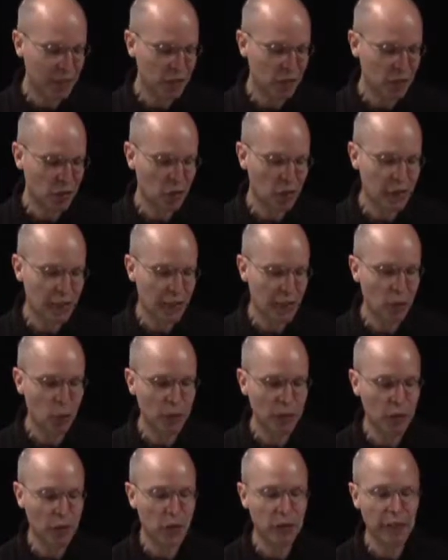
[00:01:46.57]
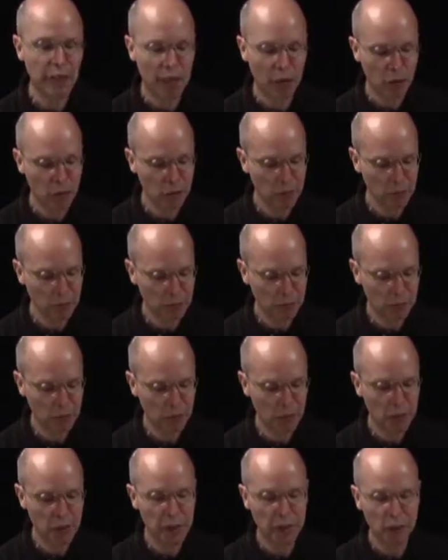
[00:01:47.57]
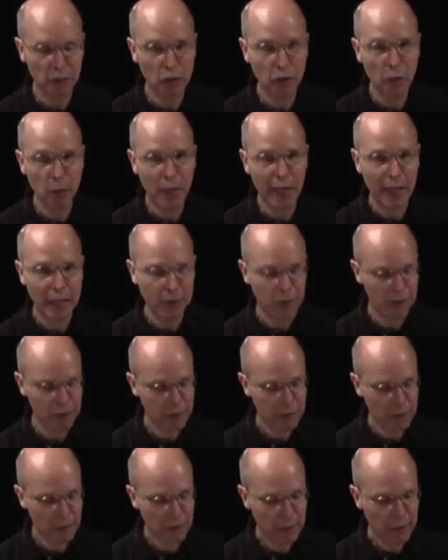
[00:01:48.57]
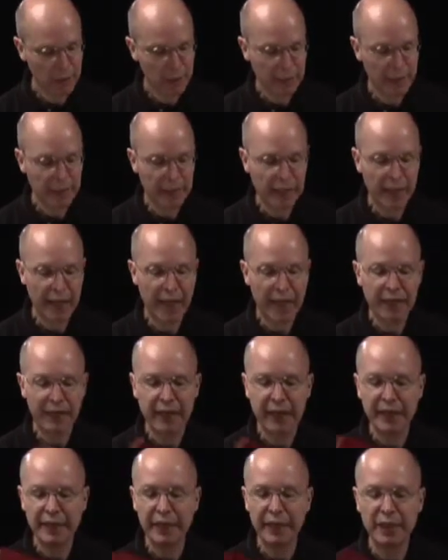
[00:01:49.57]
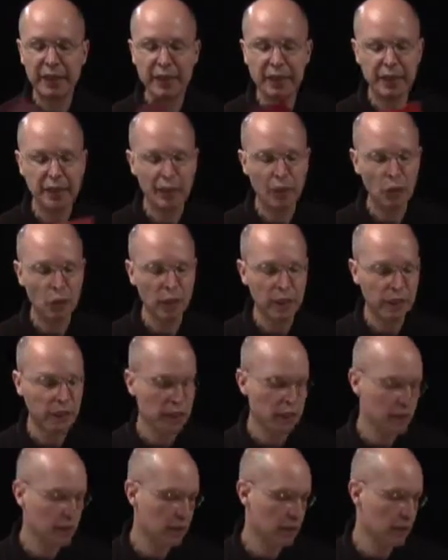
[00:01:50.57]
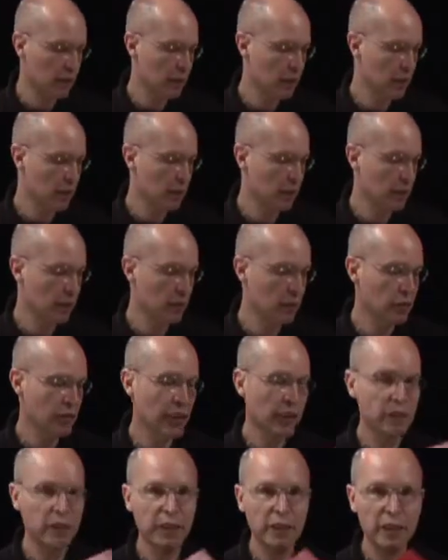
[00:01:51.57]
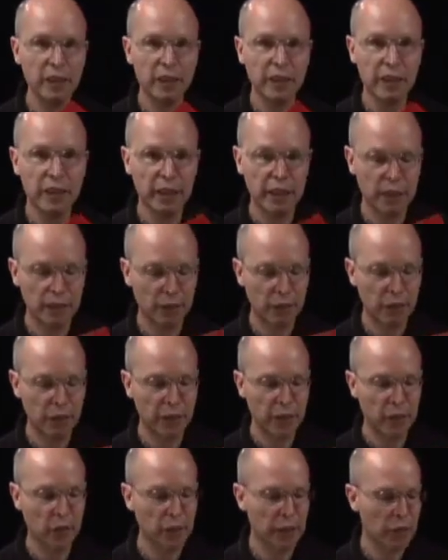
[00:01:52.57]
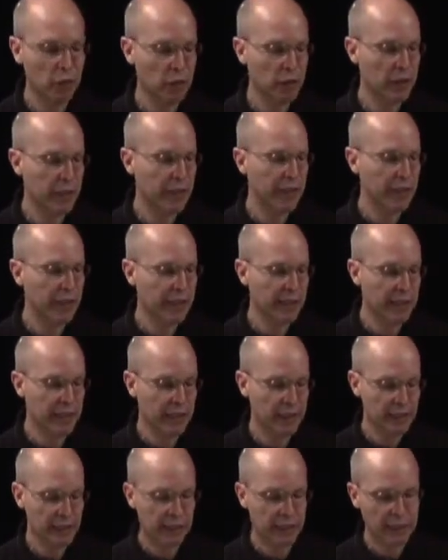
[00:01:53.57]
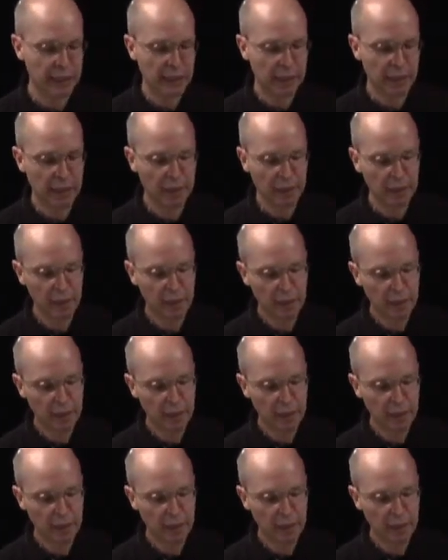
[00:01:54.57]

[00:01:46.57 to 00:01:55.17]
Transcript: que eu escolhi é O Minotauro, de Monteiro Lobato e é nessa edição aqui que eu tenho desde criança. Foi o que eu li quando eu era criança, que está